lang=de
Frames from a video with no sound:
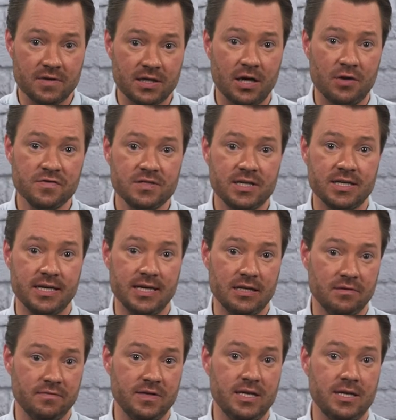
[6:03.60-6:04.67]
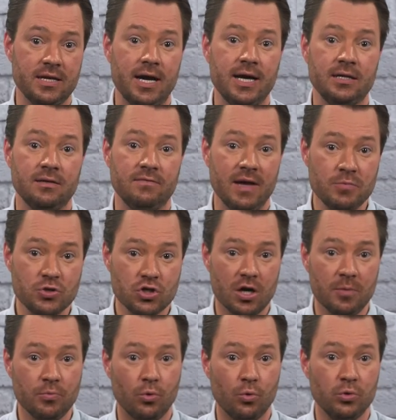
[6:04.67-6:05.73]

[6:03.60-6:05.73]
Verkaufskanäle wie den eigenen Webshop